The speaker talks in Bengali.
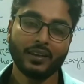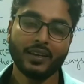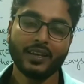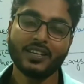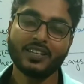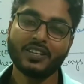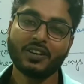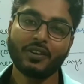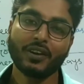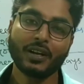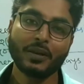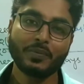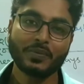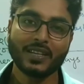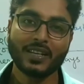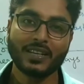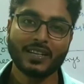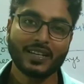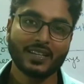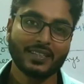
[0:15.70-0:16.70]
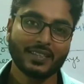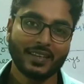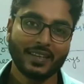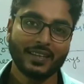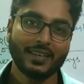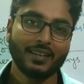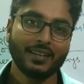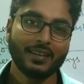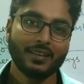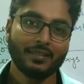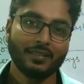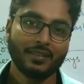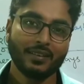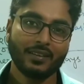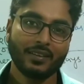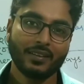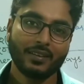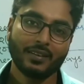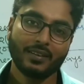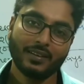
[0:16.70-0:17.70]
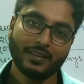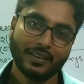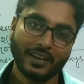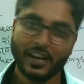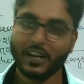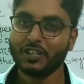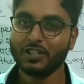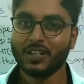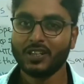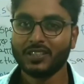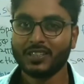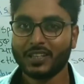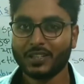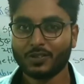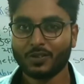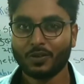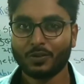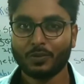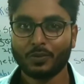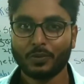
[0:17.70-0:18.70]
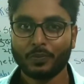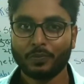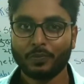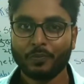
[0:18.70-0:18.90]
ইন্টারোগেটিভ সেন্টেন্সের ন্যারেশন চেঞ্জ করব